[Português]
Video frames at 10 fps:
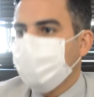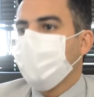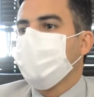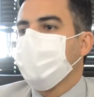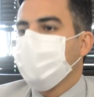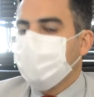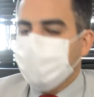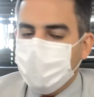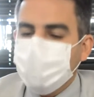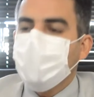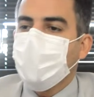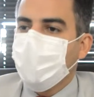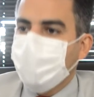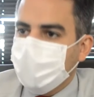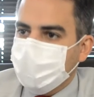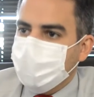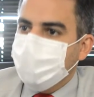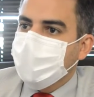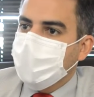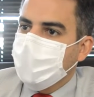vai tentando realmente
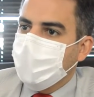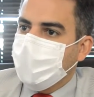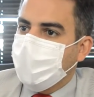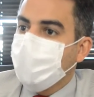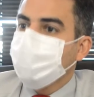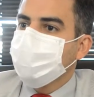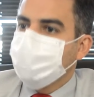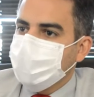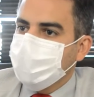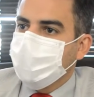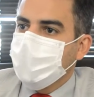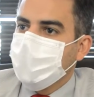é, conduzir,